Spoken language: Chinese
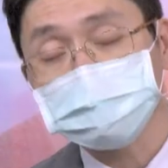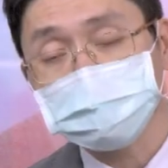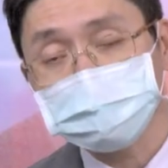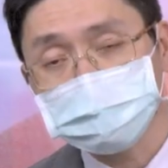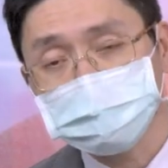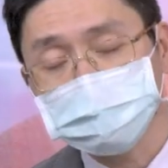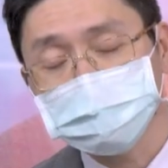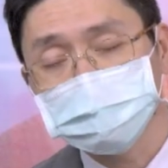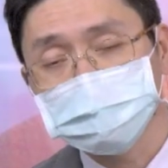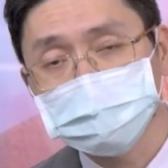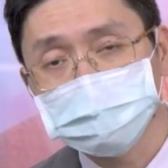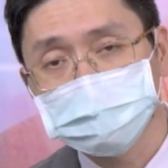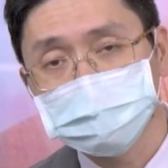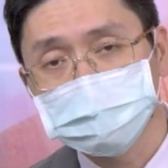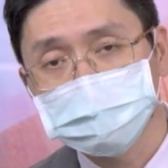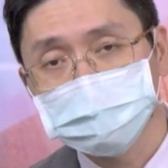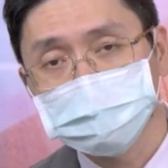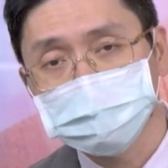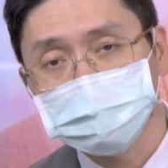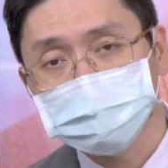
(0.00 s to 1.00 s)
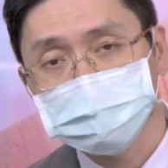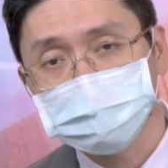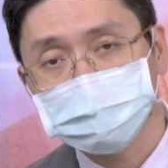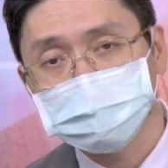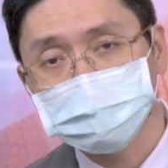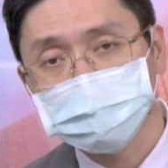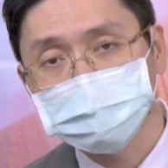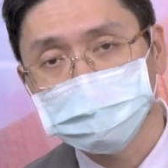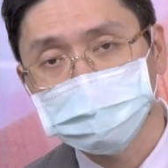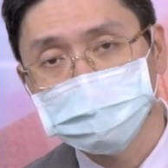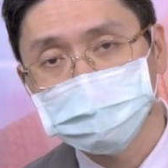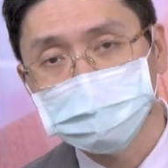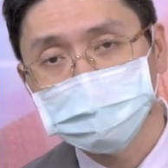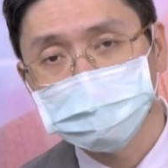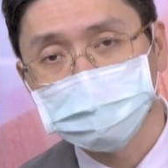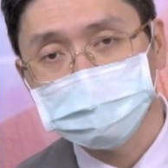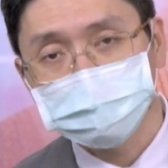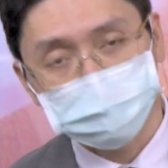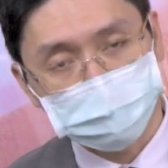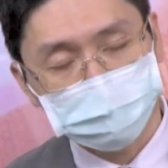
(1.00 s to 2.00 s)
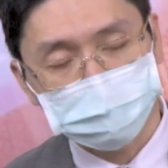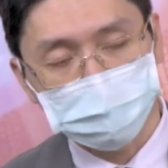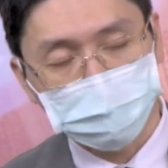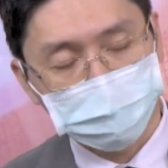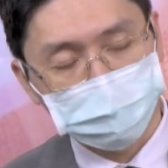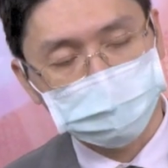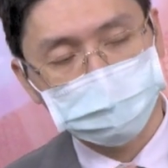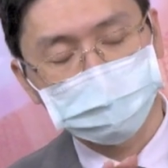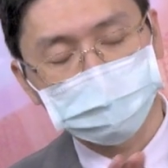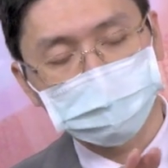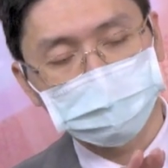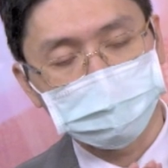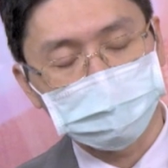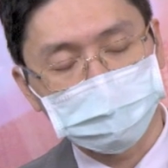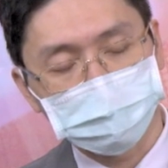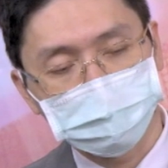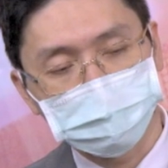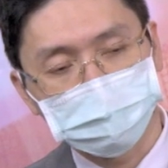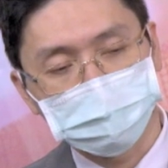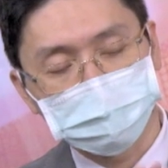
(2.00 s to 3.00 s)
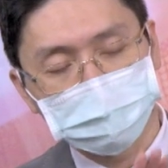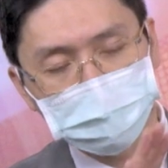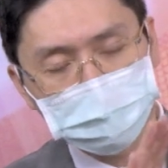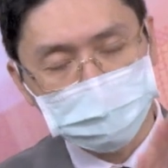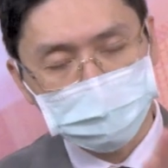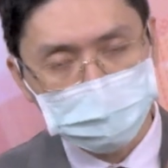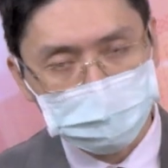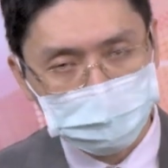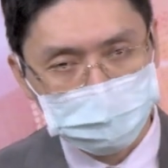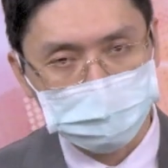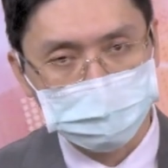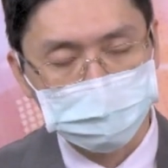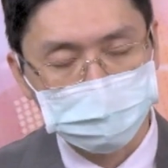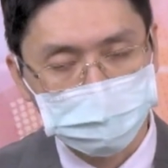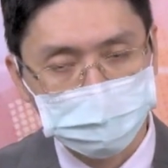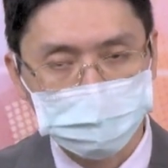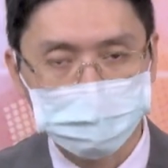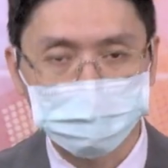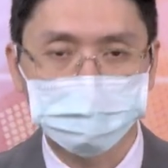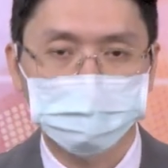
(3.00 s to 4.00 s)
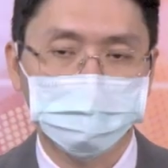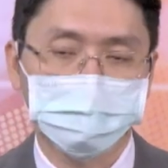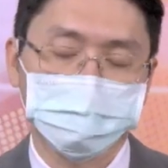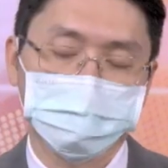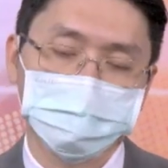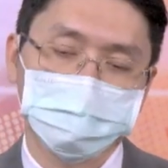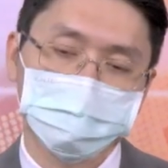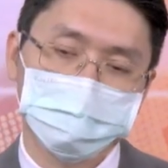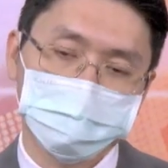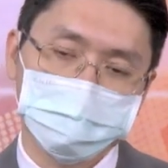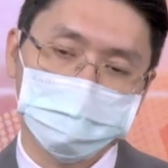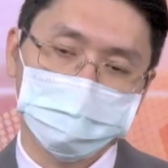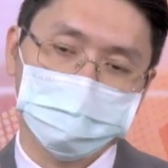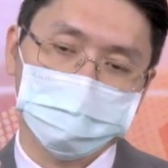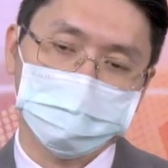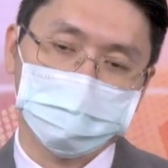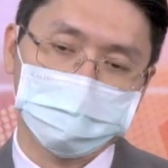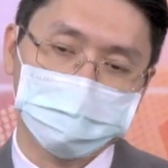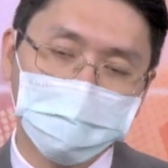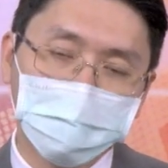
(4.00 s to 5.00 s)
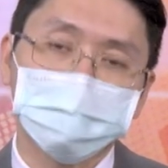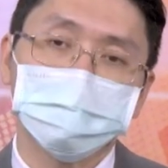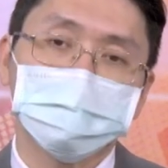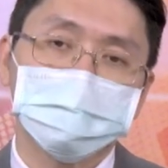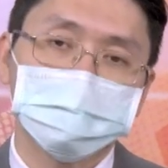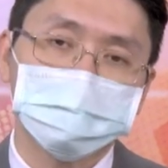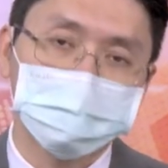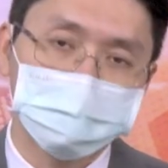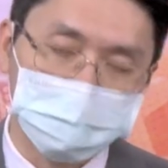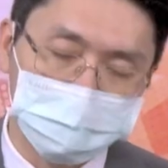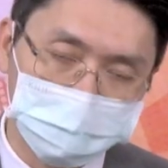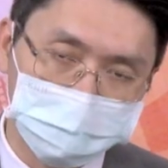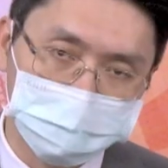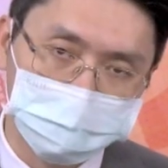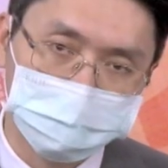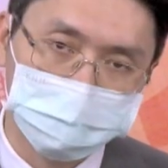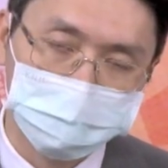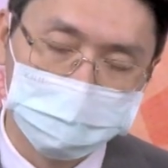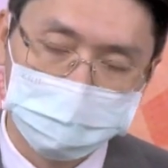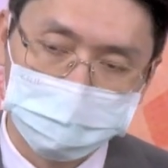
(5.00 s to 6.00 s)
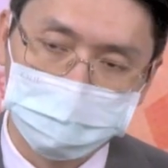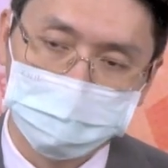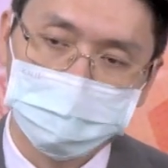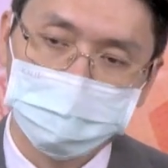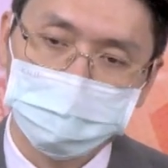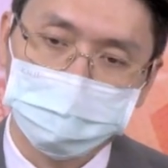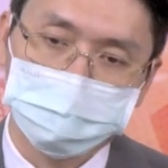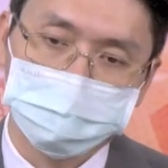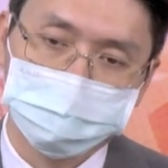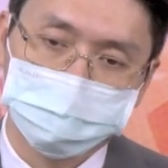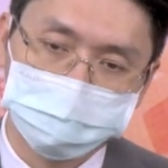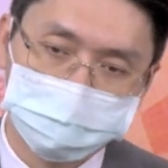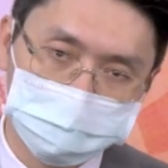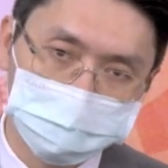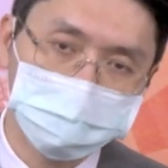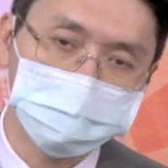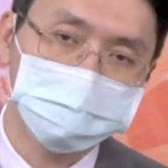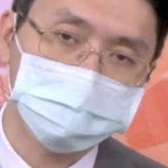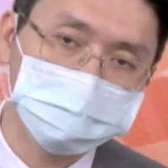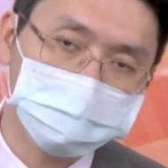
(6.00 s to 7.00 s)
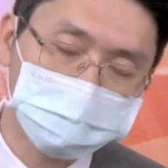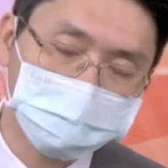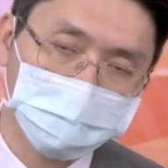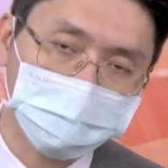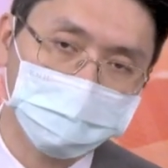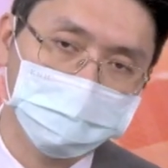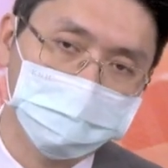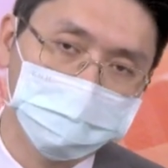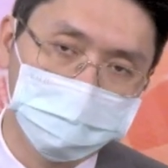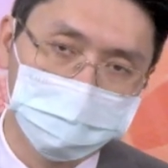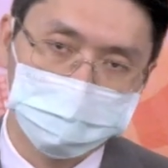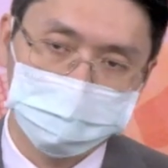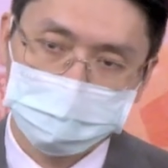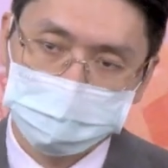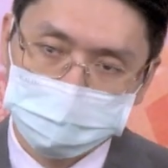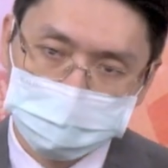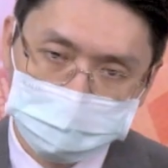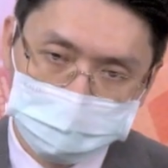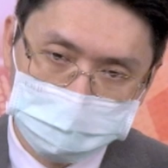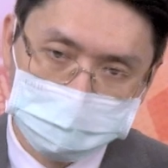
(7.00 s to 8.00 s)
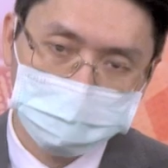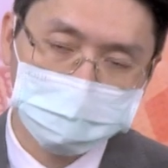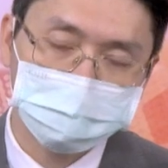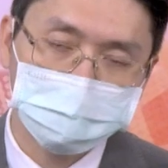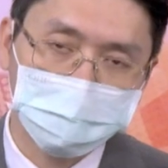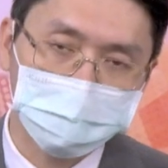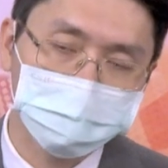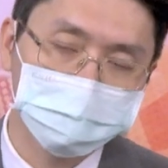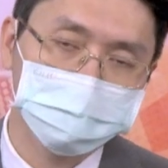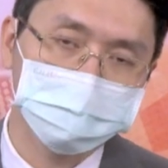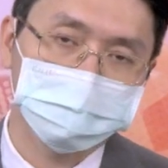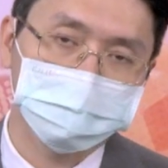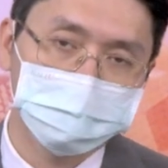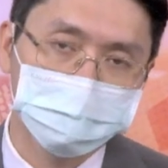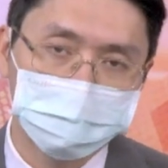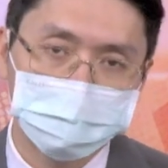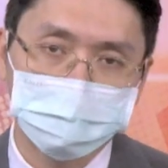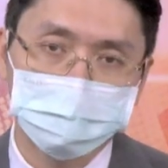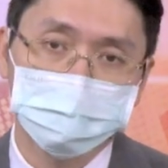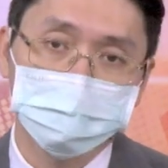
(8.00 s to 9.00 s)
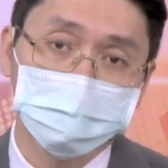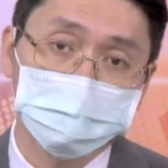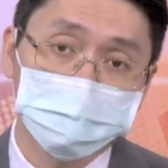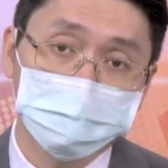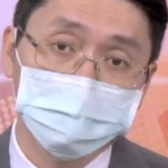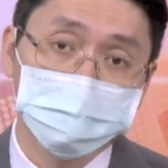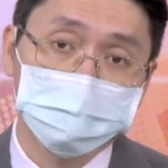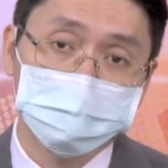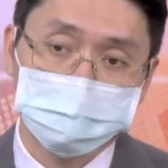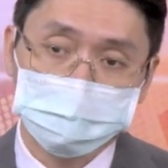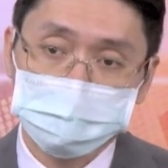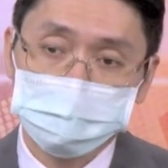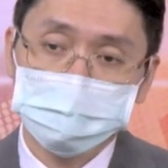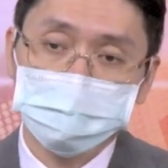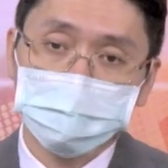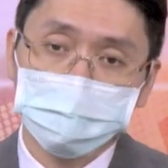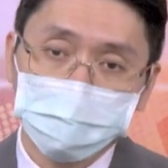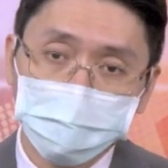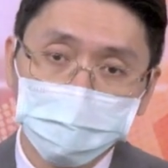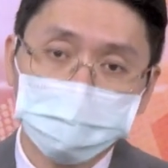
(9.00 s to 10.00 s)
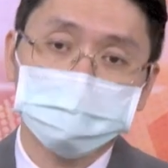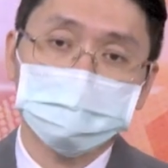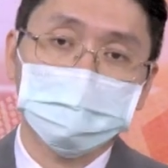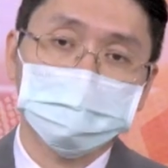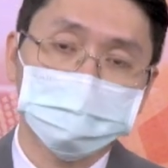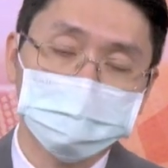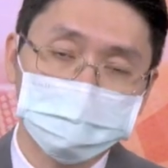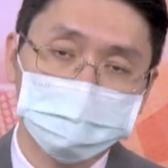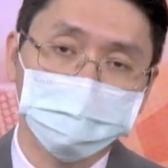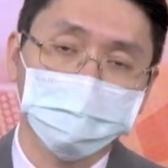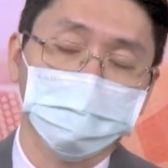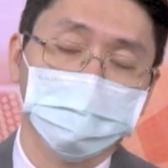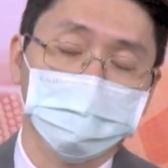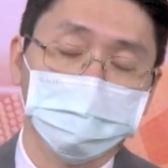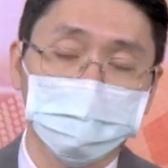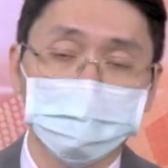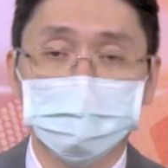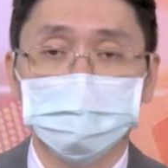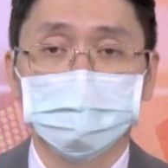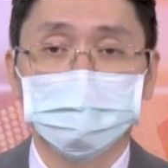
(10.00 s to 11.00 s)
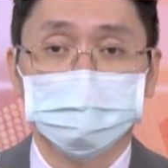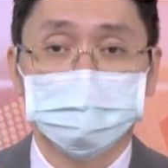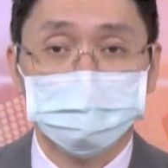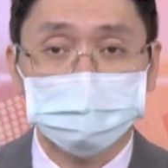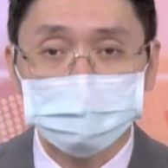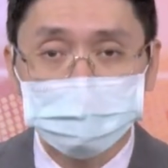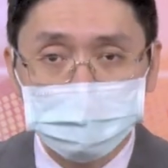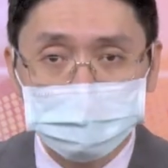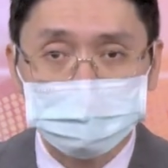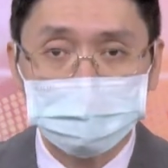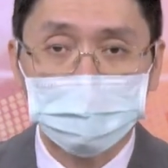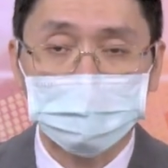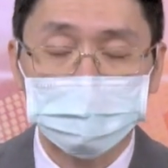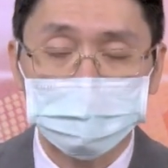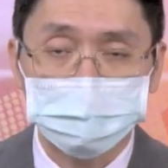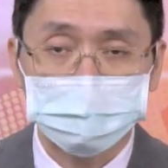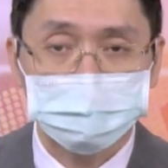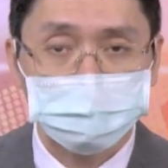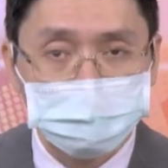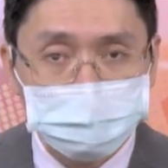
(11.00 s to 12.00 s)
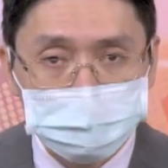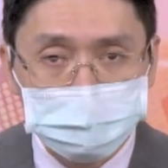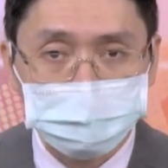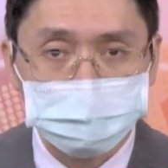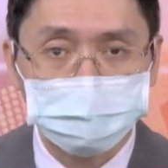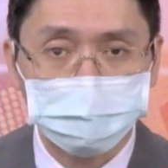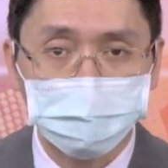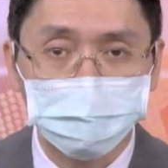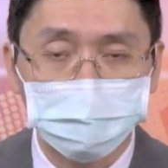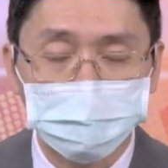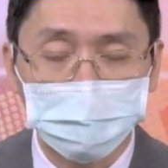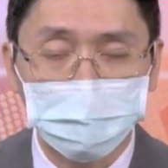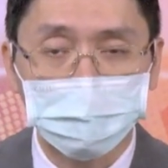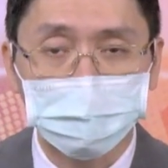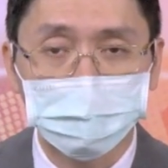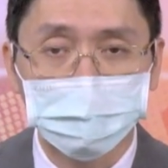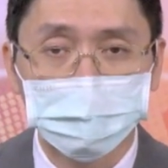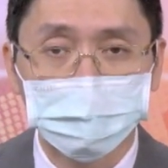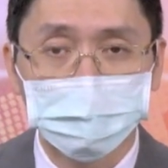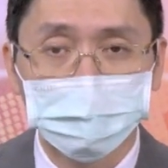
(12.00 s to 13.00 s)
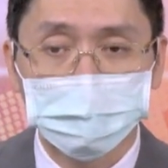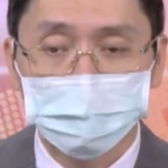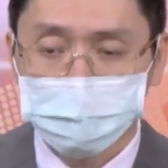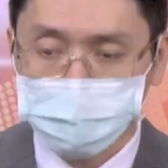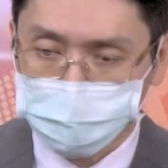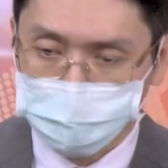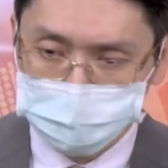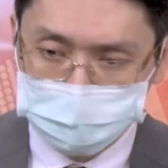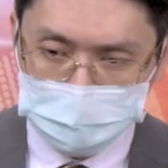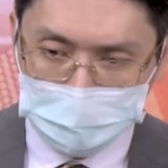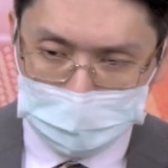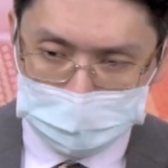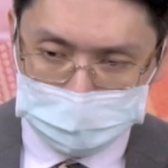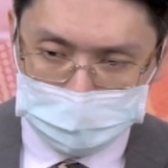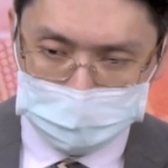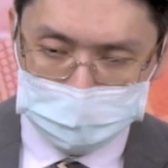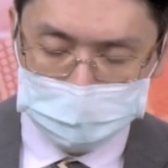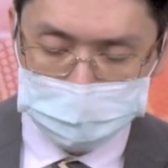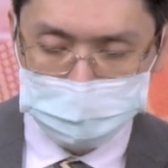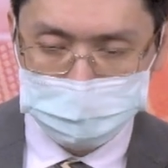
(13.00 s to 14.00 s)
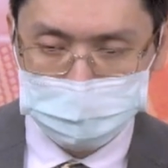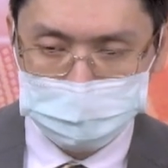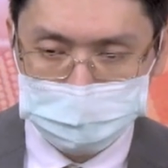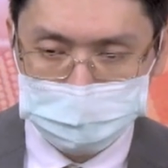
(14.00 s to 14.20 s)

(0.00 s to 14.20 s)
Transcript: 涨停，就符合我说的年底看明年新题材、新产品、新的扩产计划。新的产能、新的筹码，股价低，